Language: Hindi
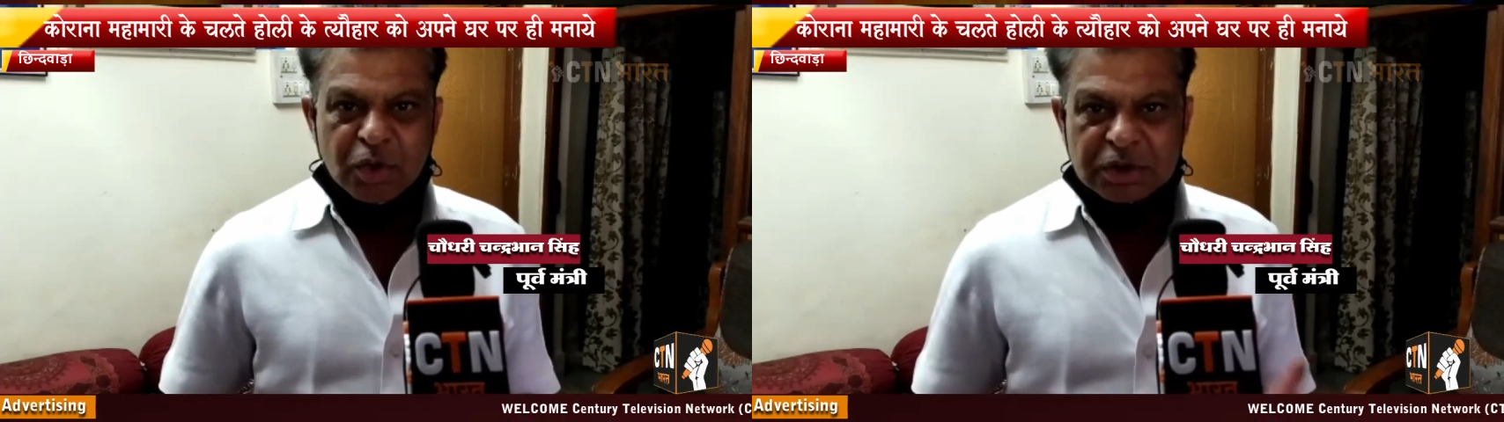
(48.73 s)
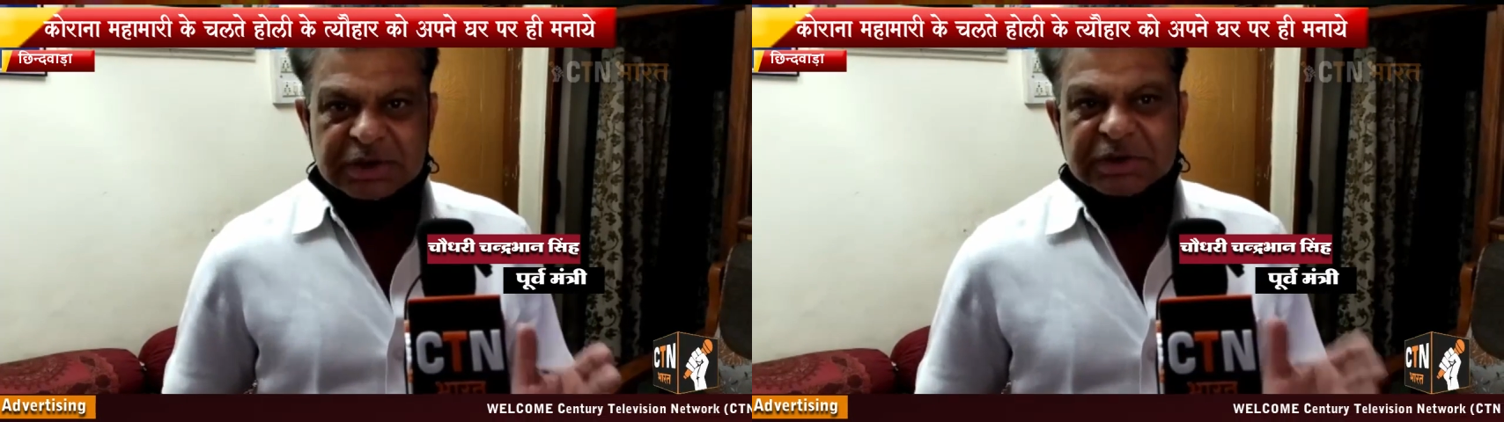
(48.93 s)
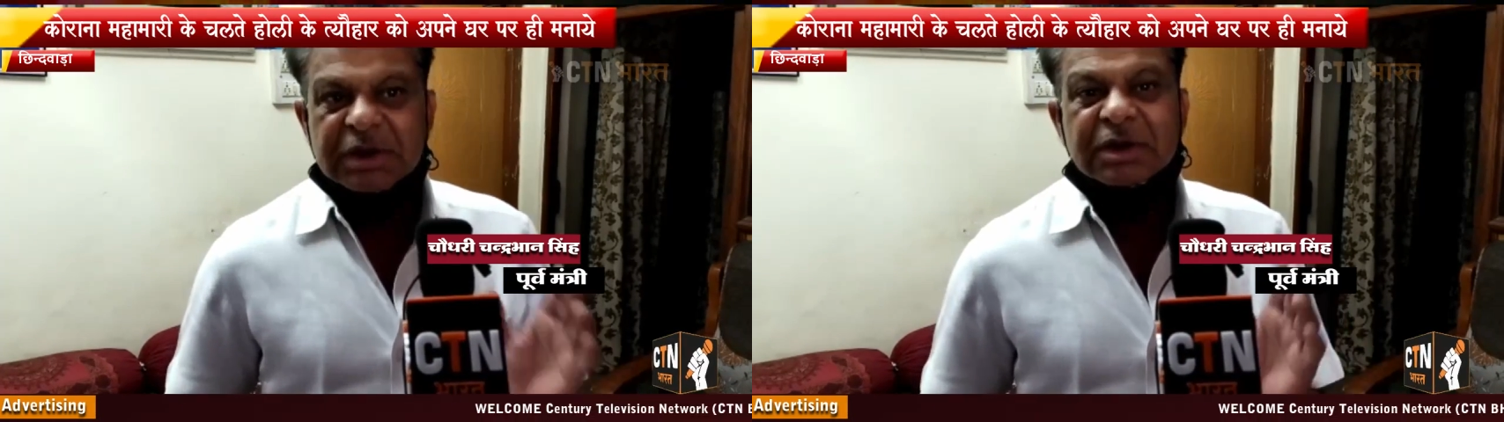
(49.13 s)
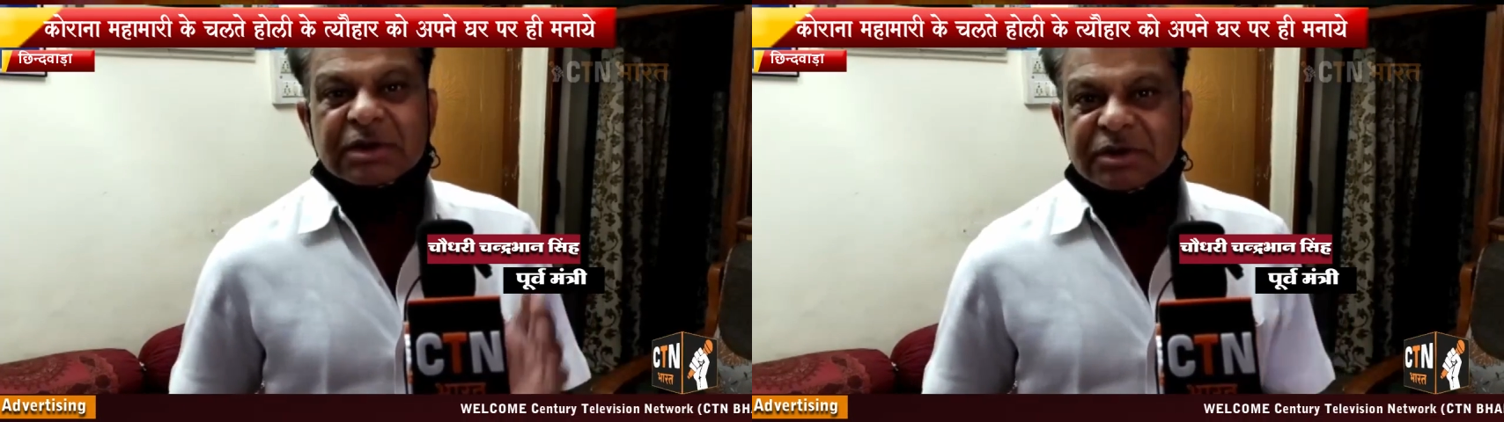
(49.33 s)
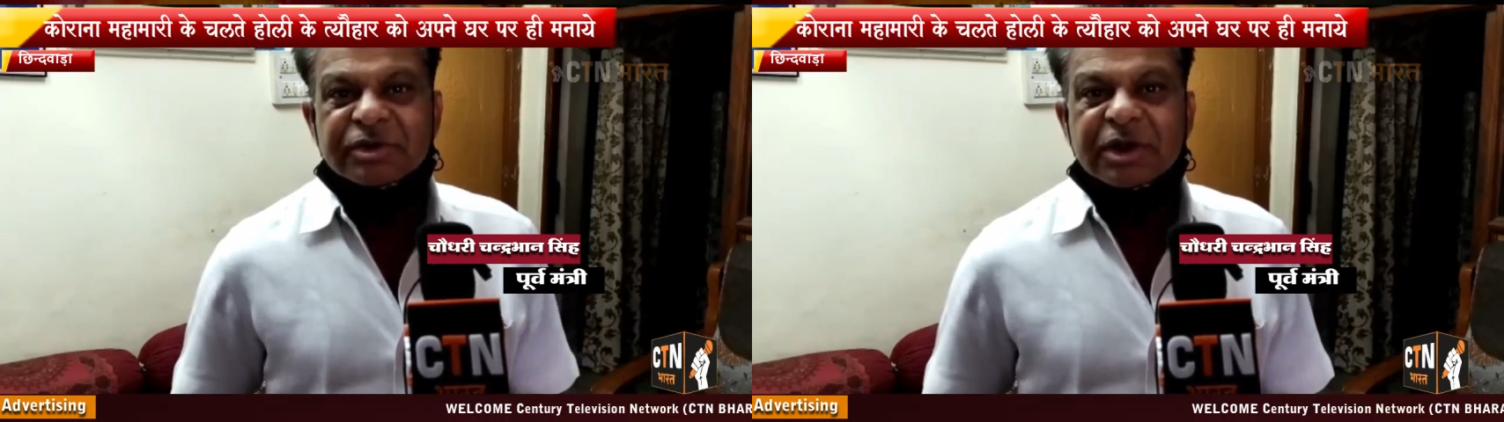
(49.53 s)
और ज़्यादा
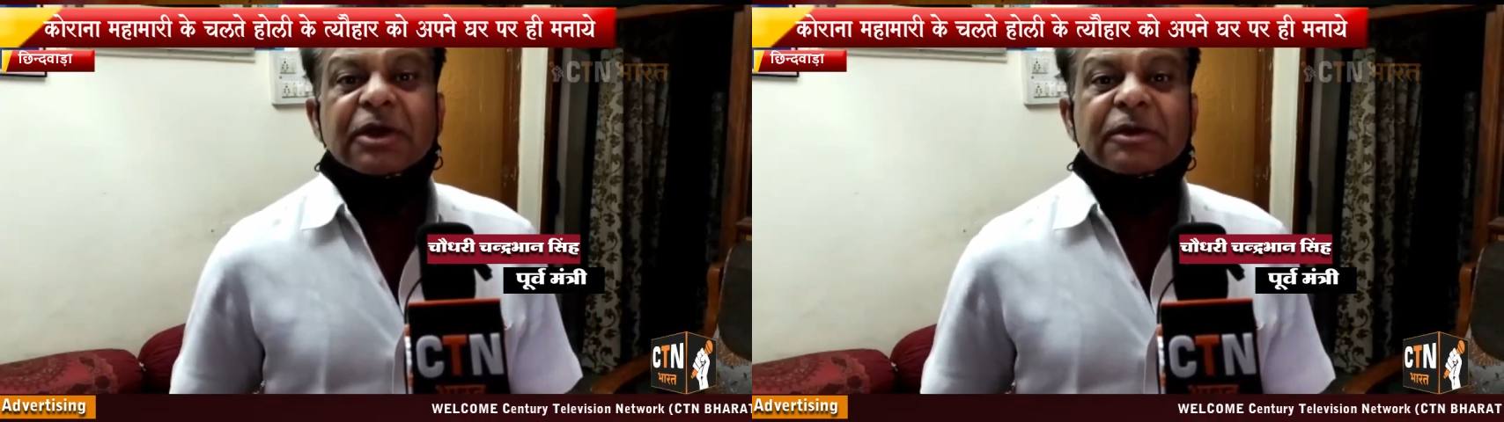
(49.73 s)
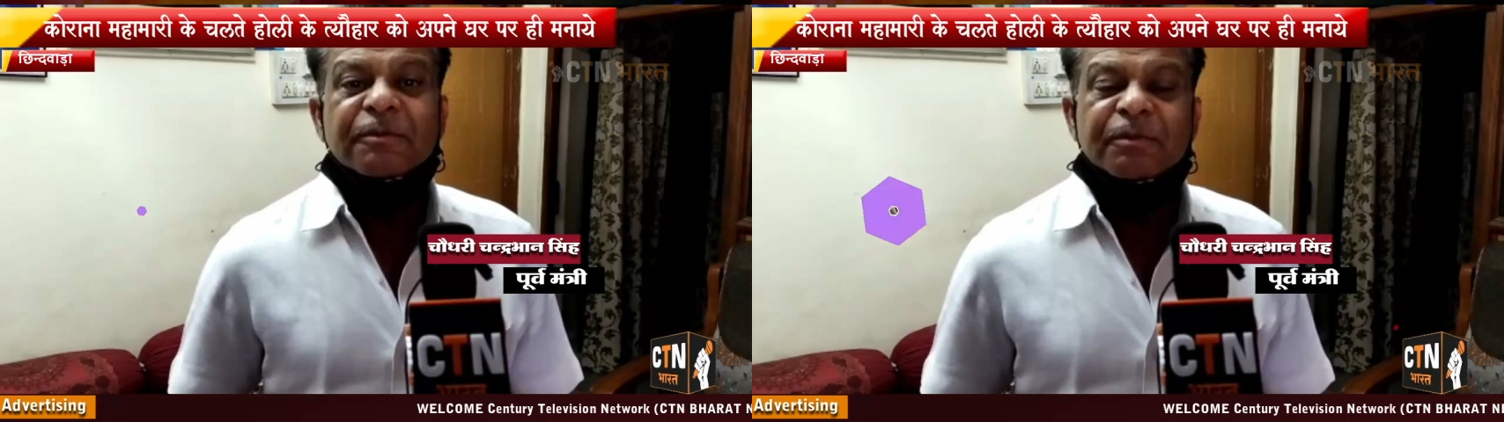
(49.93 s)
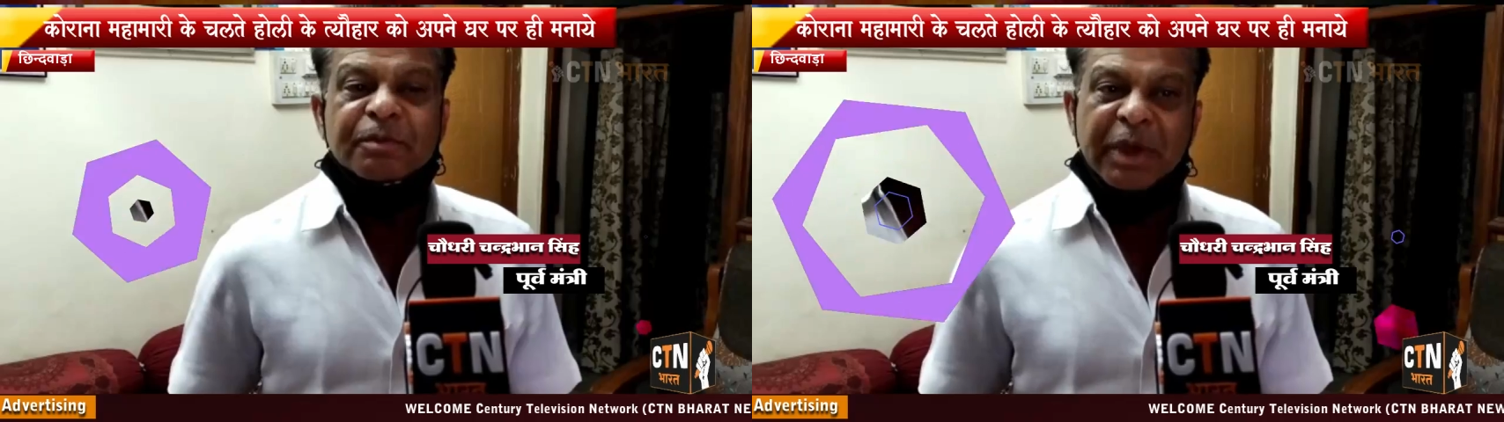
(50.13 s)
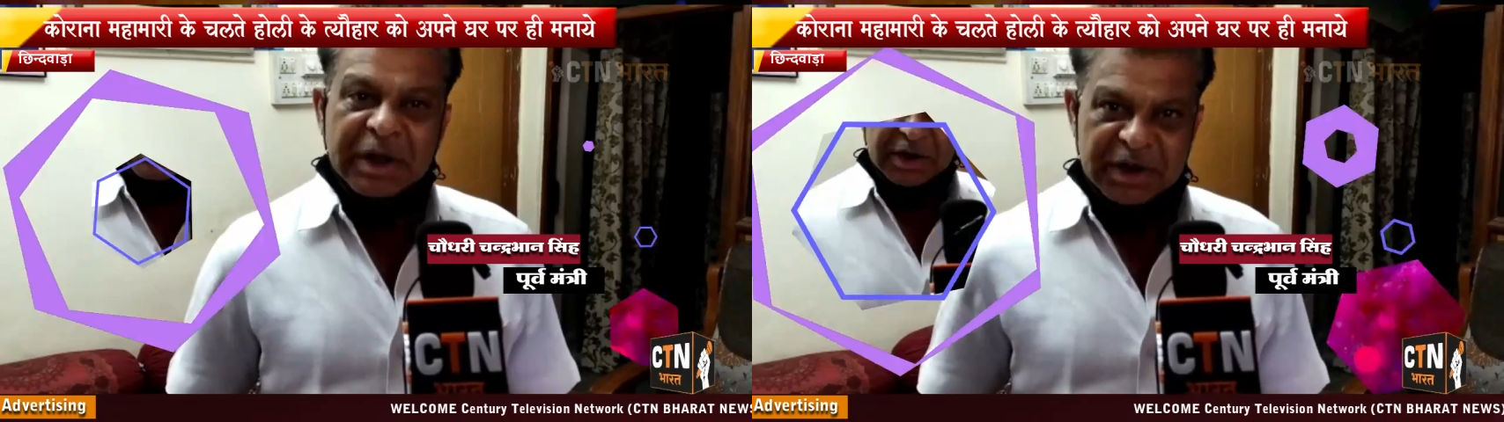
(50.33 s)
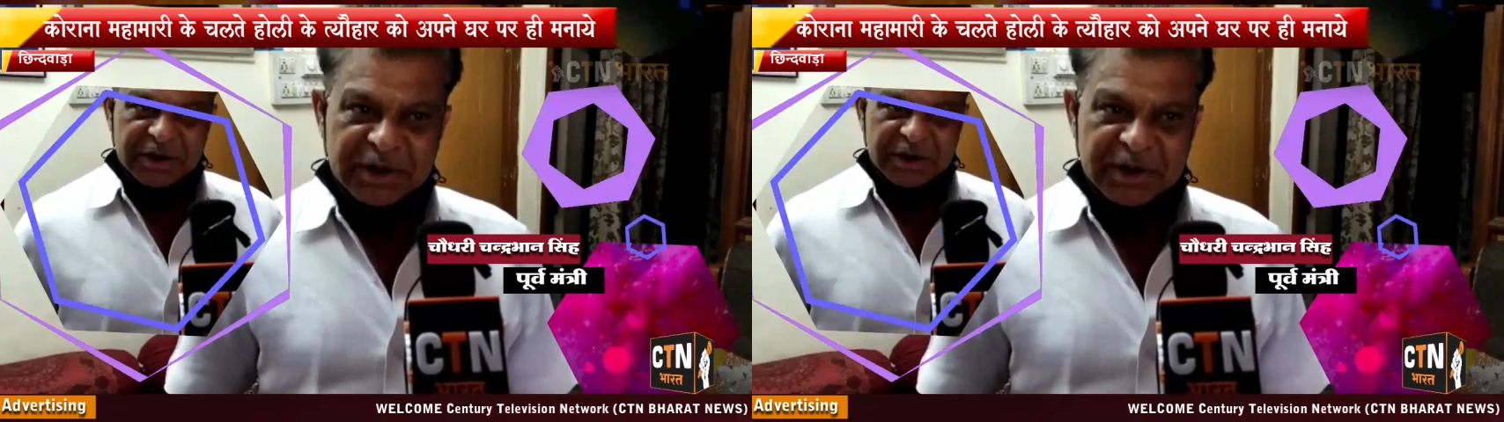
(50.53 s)
गति से फैल